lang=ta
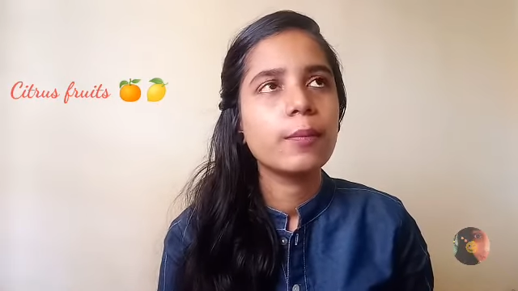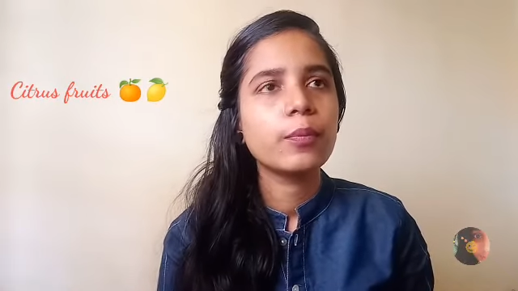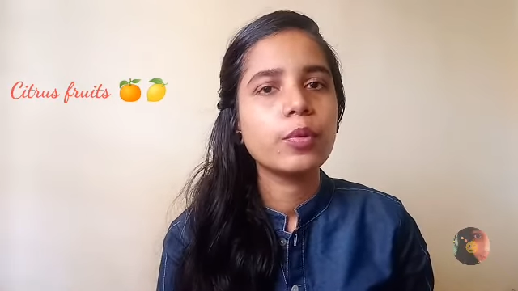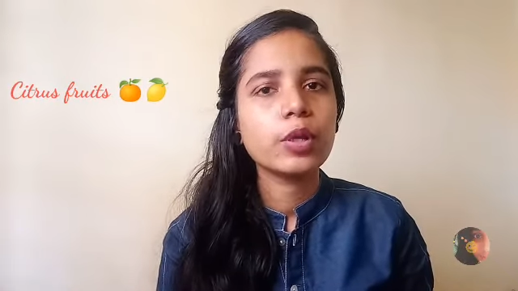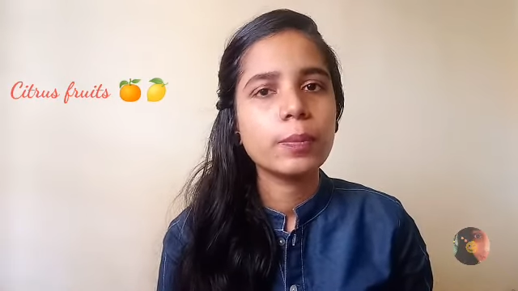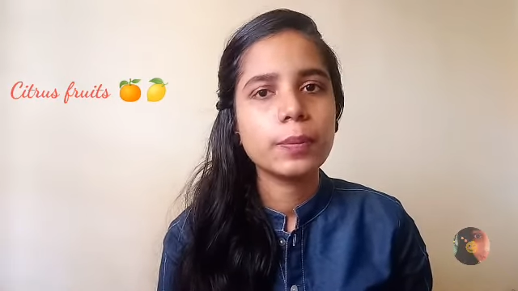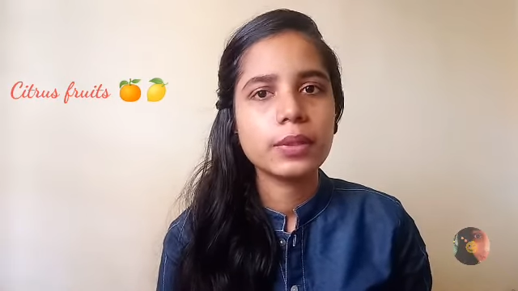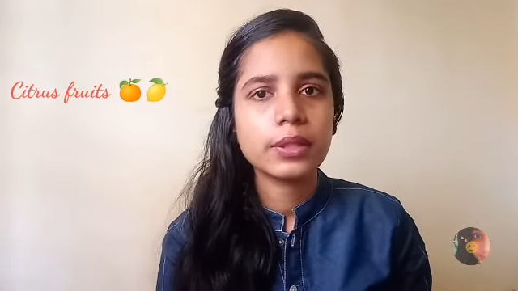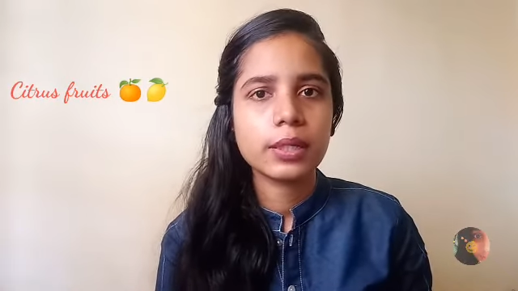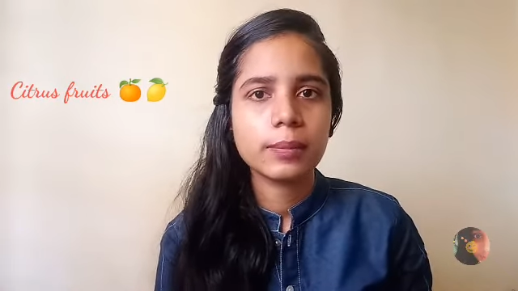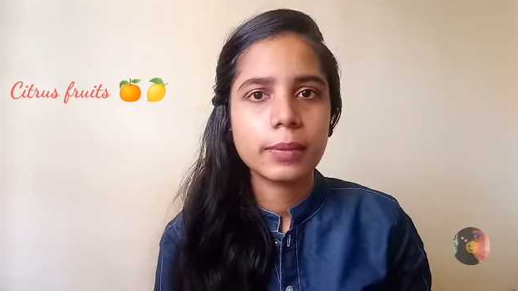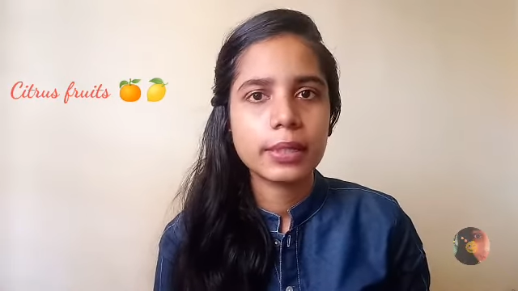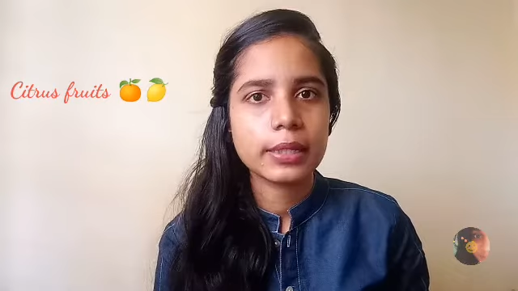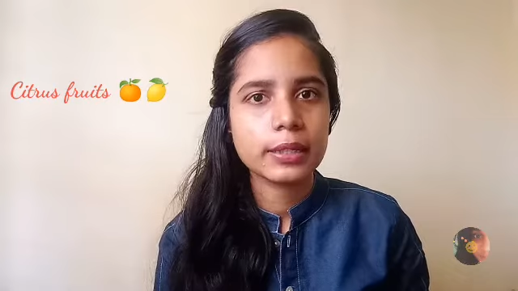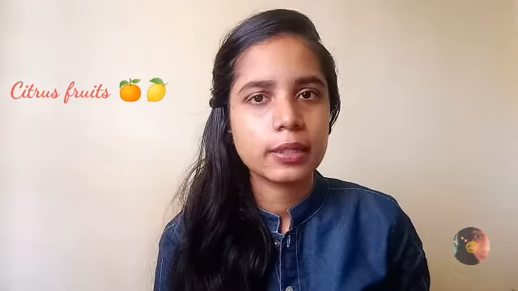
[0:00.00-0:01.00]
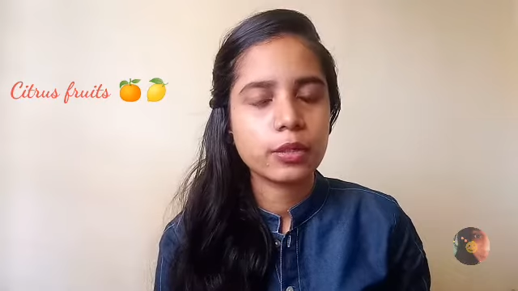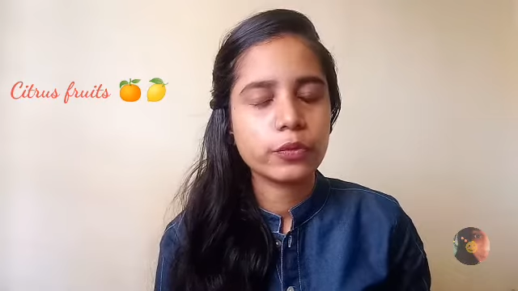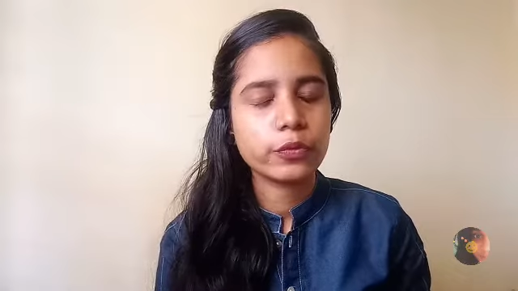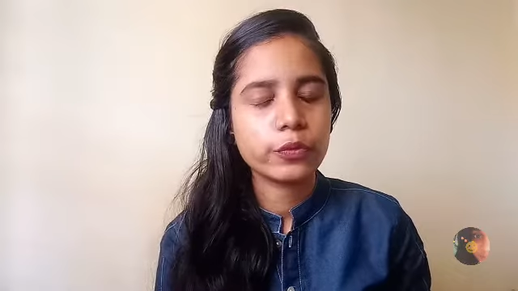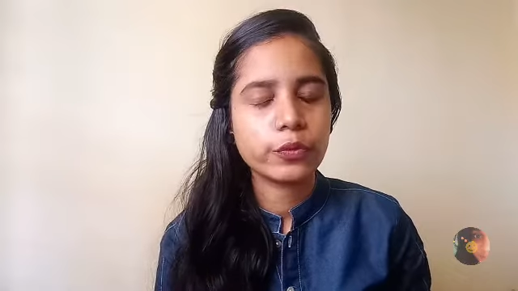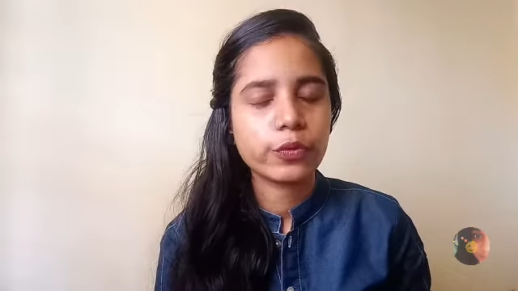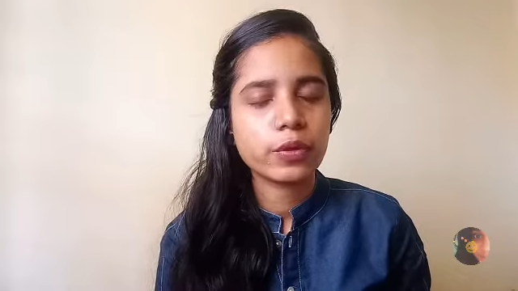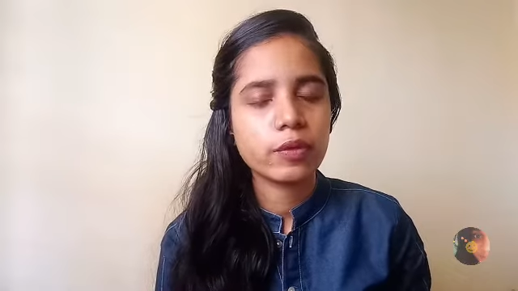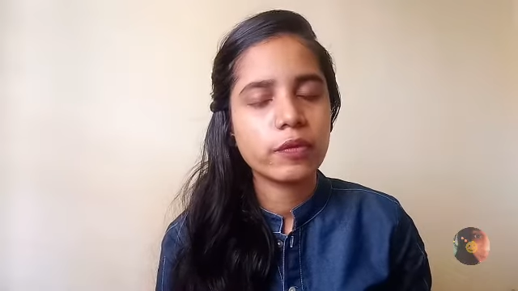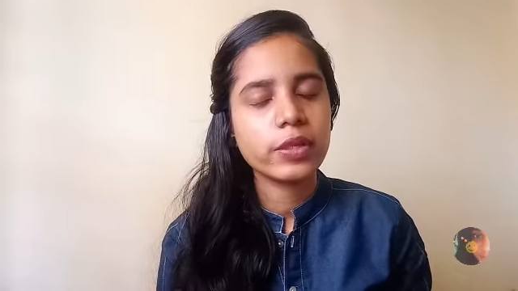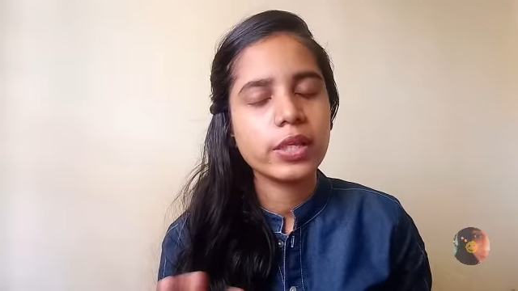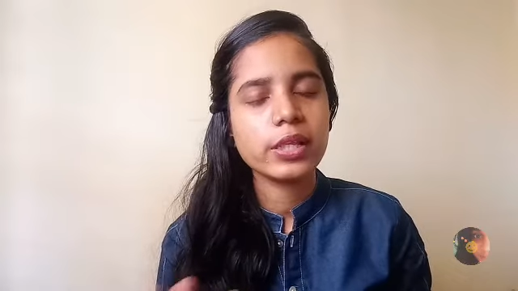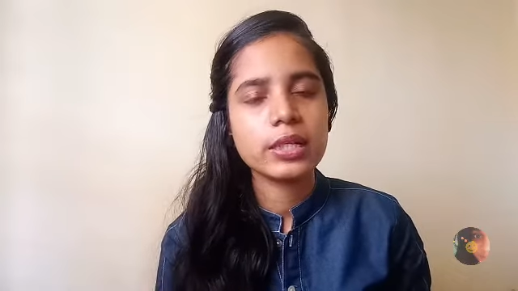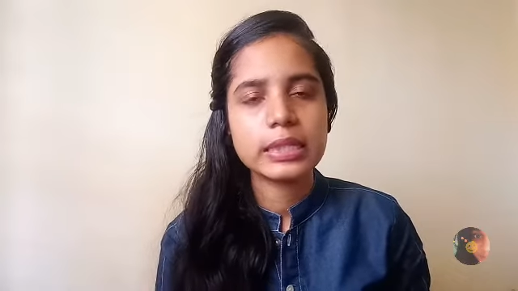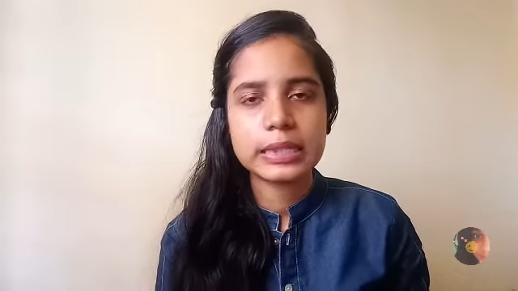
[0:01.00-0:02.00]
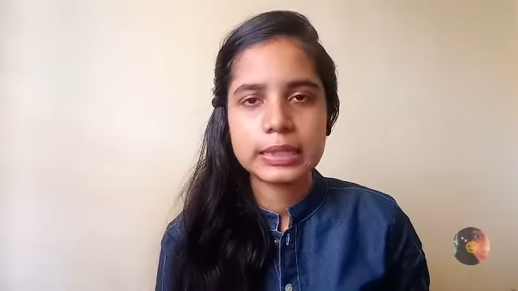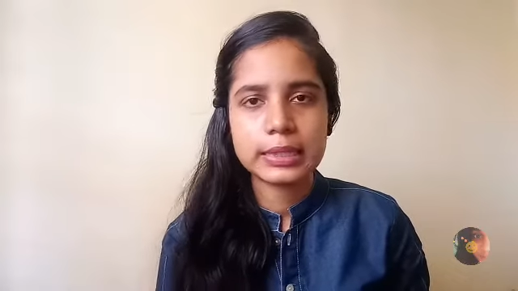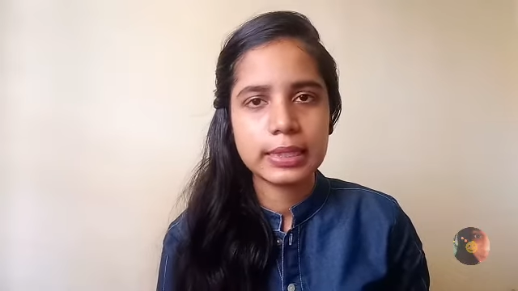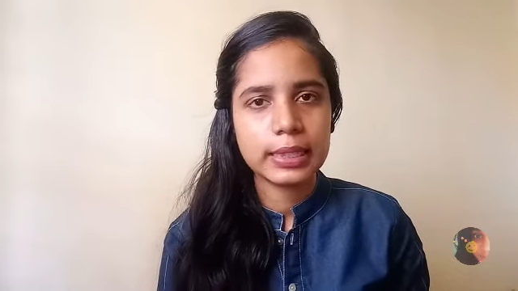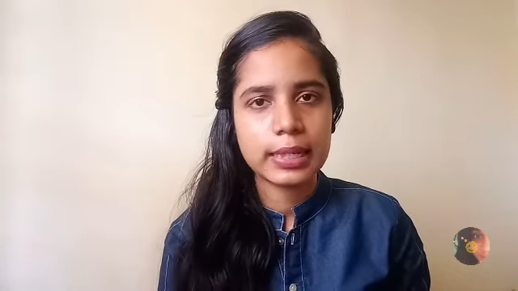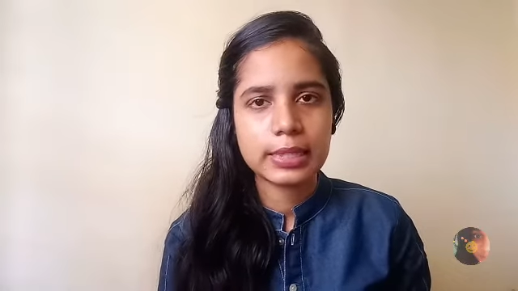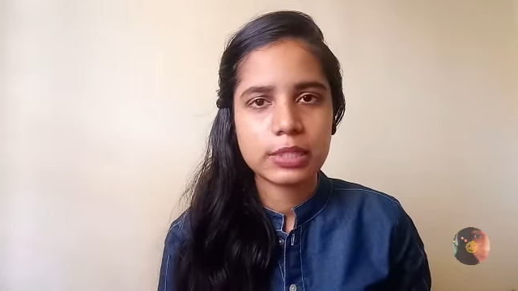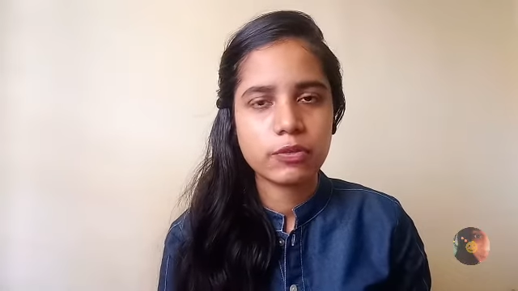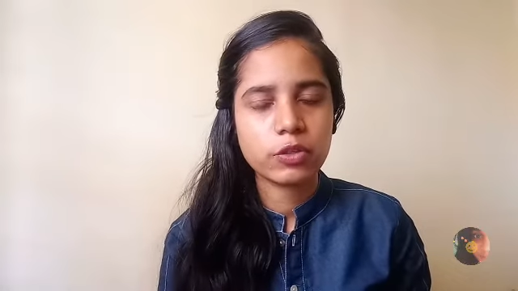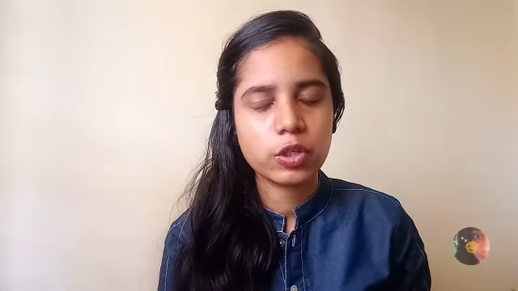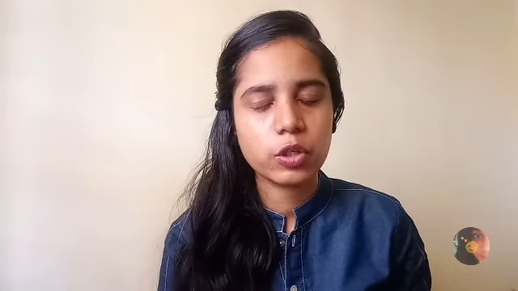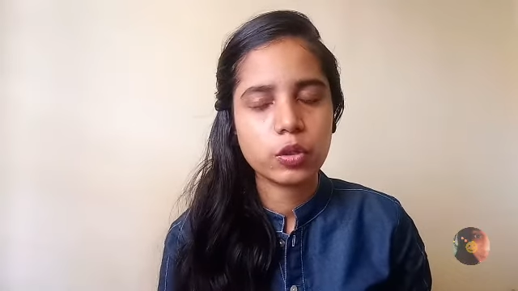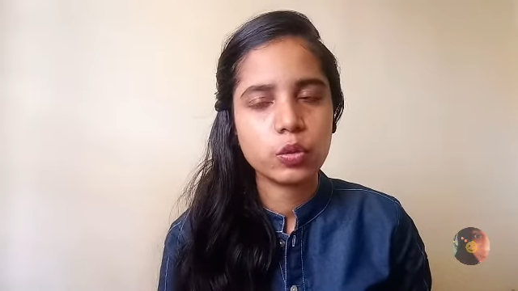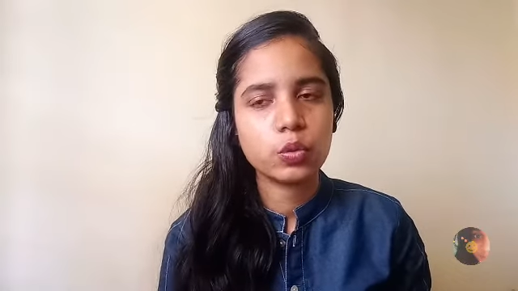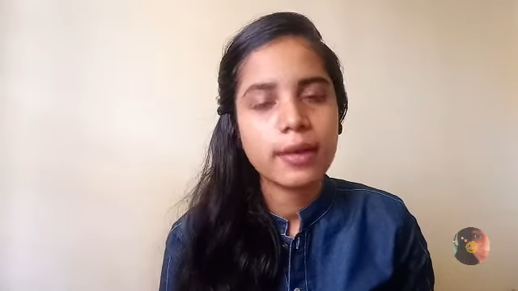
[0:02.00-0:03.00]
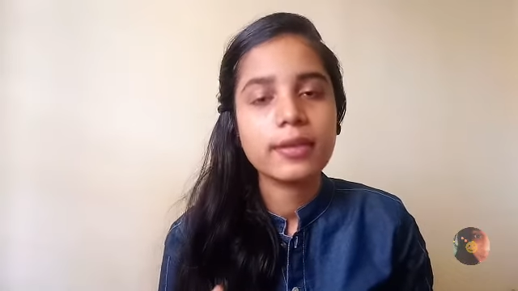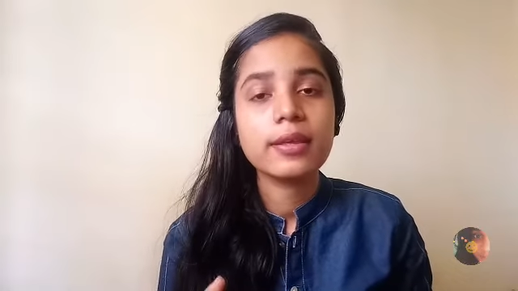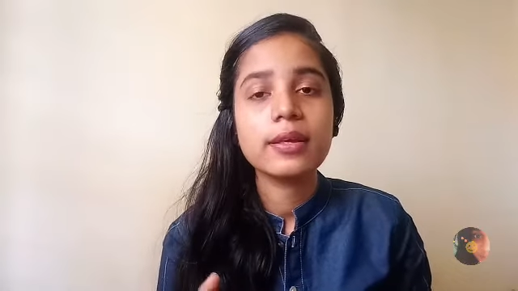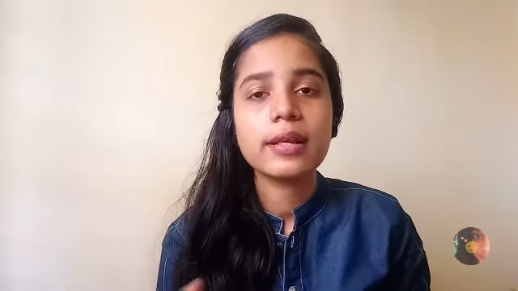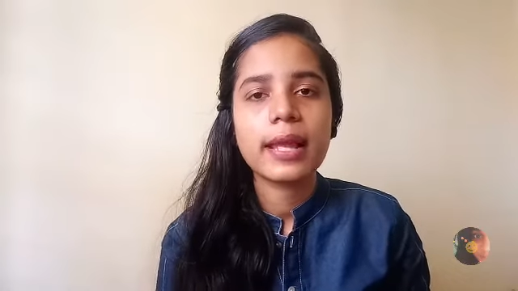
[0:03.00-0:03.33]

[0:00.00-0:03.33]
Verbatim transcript: புளிப்புத்தன்மை இருக்கிற ஃப்ரூட்ஸில் வந்து இந்த சிட்ரிக் ஆசிட் வந்து இருக்கும் இது